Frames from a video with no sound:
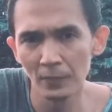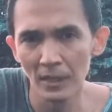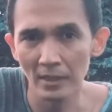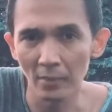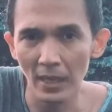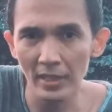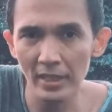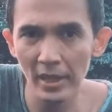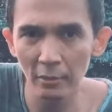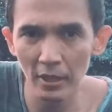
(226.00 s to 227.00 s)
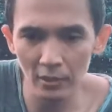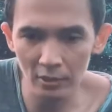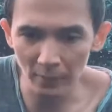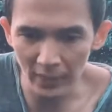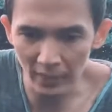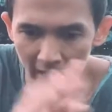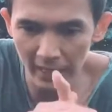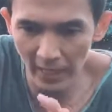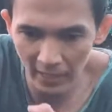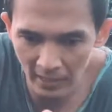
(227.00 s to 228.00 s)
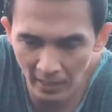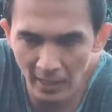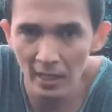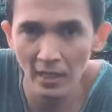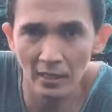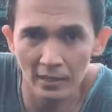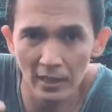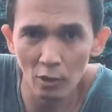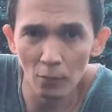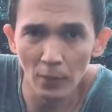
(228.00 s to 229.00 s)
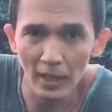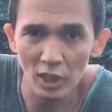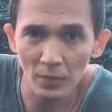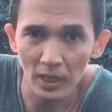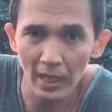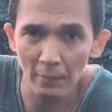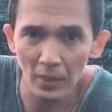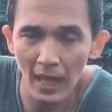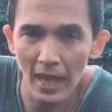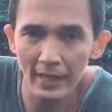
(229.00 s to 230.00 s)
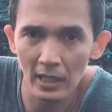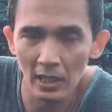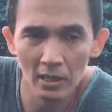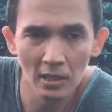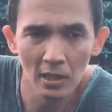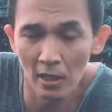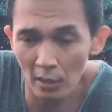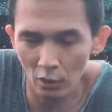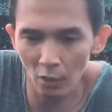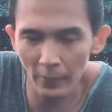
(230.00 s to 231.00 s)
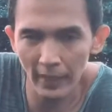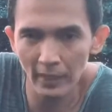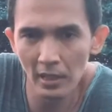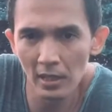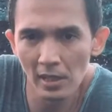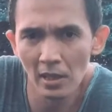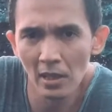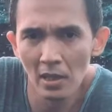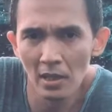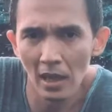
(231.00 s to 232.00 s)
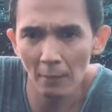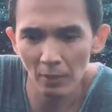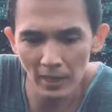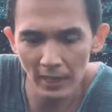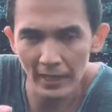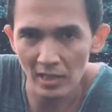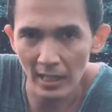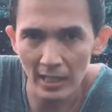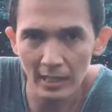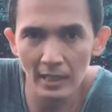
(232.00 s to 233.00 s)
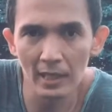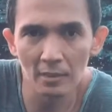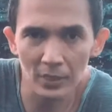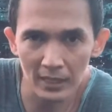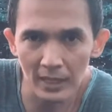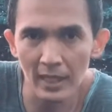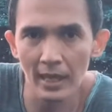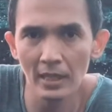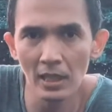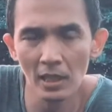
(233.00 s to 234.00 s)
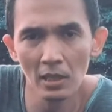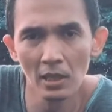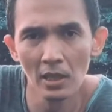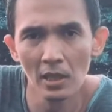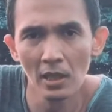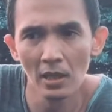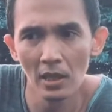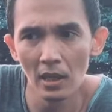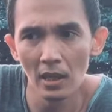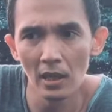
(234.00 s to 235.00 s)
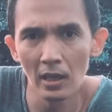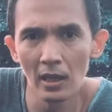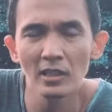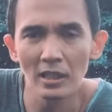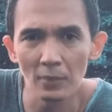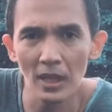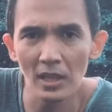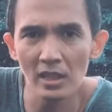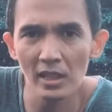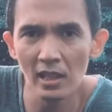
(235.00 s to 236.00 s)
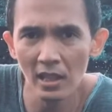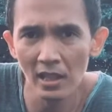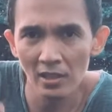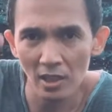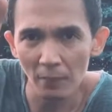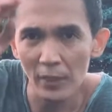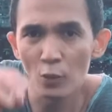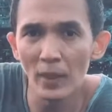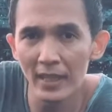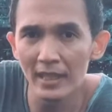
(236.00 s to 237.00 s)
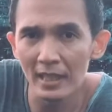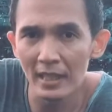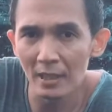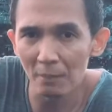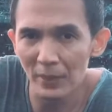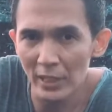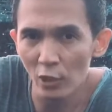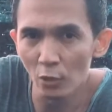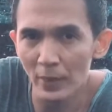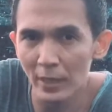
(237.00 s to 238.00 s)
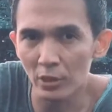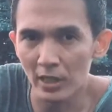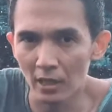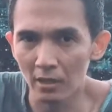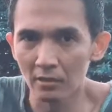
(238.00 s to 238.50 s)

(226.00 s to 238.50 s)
Terima kasih udah nonton video ini. Jangan lupa subscribe, like, komen apabila ada saran dan pertanyaan. Uh, terima kasih. Sampai jumpa di video berikutnya.